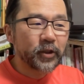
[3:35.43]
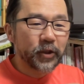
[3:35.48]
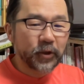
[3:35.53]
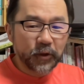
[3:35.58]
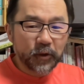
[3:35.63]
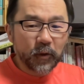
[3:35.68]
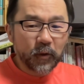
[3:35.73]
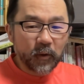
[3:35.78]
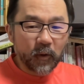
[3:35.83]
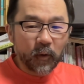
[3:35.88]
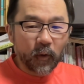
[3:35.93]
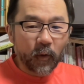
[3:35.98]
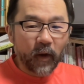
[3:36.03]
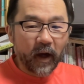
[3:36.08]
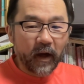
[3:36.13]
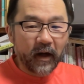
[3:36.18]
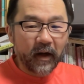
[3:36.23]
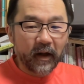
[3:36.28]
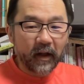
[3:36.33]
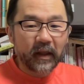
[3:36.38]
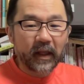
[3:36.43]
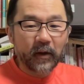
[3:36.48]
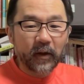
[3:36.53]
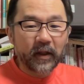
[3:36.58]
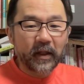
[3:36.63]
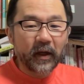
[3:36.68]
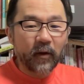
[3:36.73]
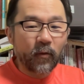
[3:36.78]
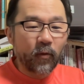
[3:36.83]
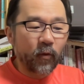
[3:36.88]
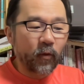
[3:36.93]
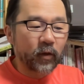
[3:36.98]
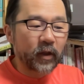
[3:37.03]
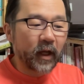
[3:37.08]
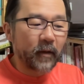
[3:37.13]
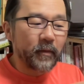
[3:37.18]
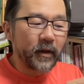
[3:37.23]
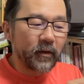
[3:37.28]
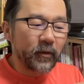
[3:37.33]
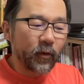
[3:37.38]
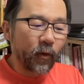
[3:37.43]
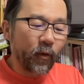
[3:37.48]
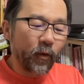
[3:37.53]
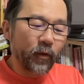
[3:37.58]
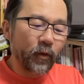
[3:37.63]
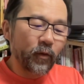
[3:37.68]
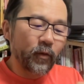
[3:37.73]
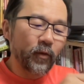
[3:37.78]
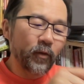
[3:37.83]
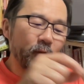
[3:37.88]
ちょっと溶けかかってきて、こう食べるとこの、